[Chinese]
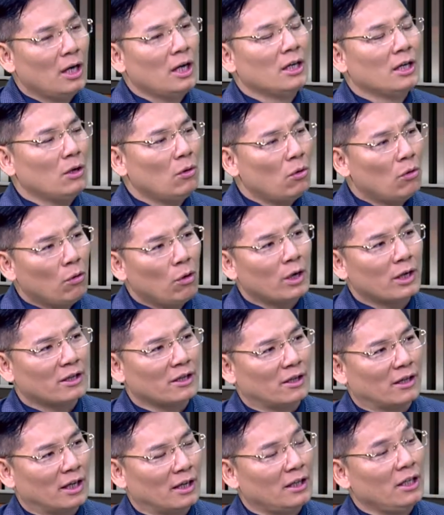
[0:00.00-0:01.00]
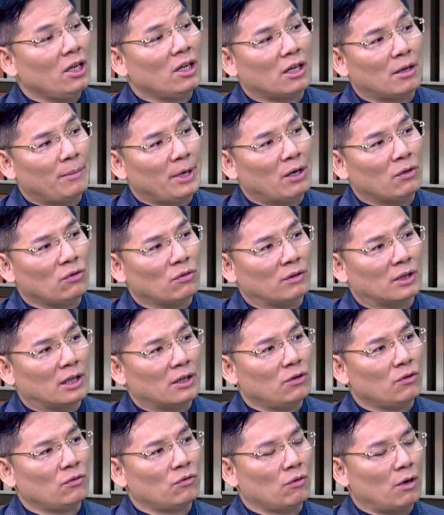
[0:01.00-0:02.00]
又或者呢，第二个标准呢，
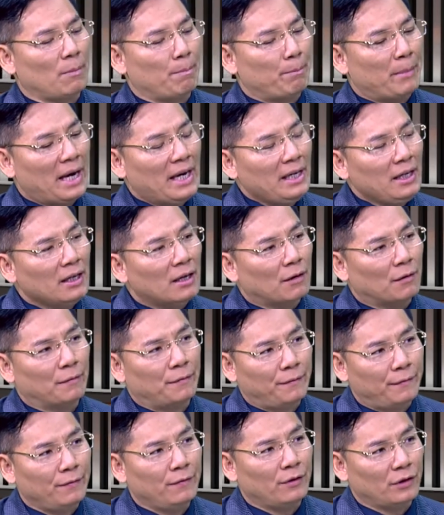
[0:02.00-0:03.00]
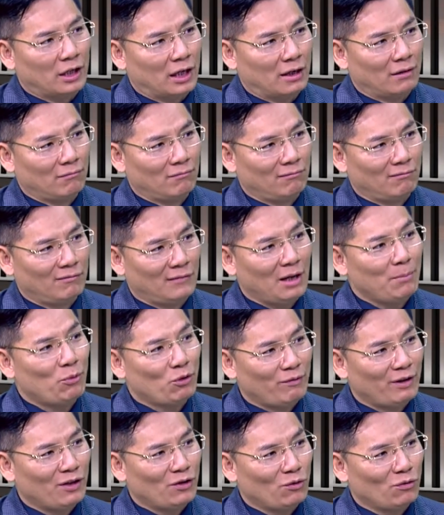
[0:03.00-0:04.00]
就是说没有付的那部
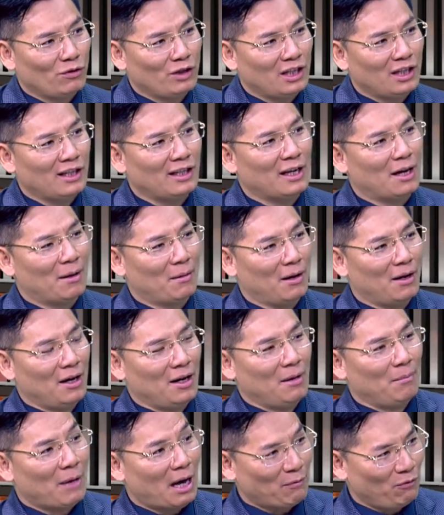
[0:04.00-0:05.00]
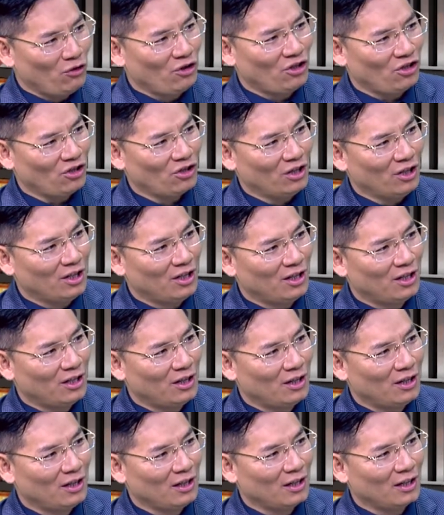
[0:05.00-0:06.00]
分租金的百分之十，
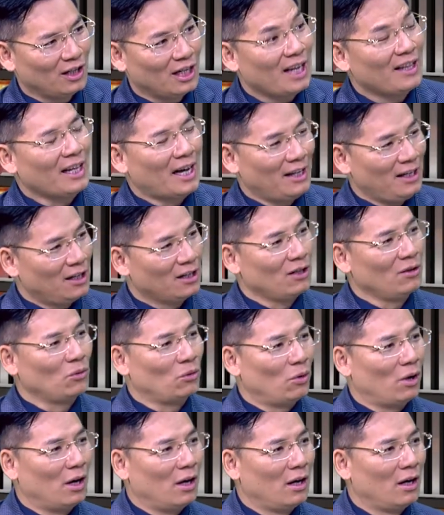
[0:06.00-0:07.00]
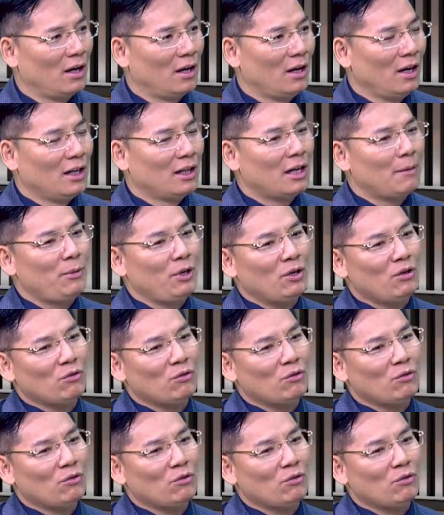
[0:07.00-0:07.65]
看哪一样更多。那比如